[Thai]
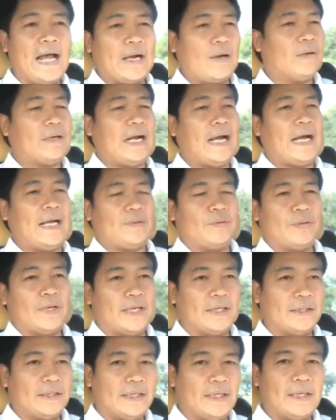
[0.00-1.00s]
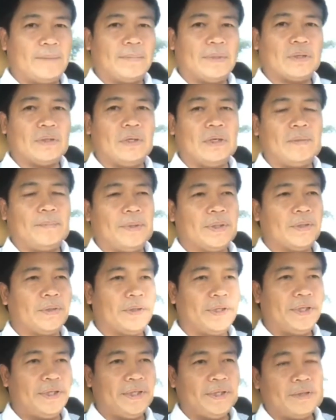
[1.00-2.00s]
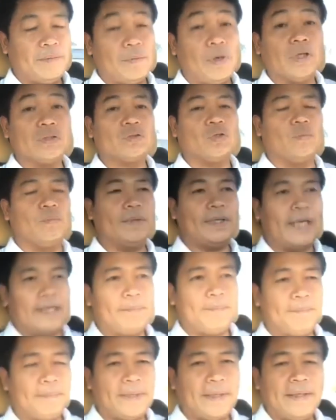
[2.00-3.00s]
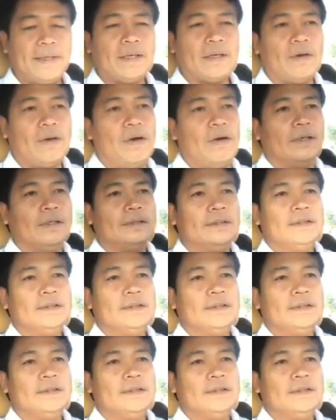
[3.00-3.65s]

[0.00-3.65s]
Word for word: ก็ด่าอยู่อย่างนั้นนะครับมันก็เป็นกรณีก็เหมาะสมนะครับไปเรียกร้อง